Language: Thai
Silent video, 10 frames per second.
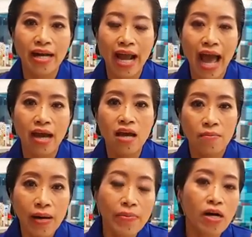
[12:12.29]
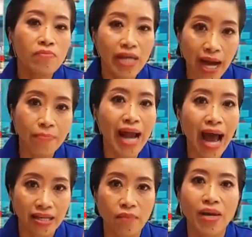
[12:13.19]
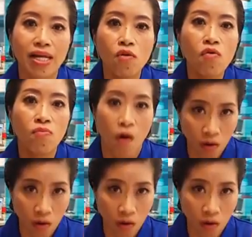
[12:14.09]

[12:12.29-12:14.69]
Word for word: นะคะเผลอๆมีคำด่าสำเร็จรูป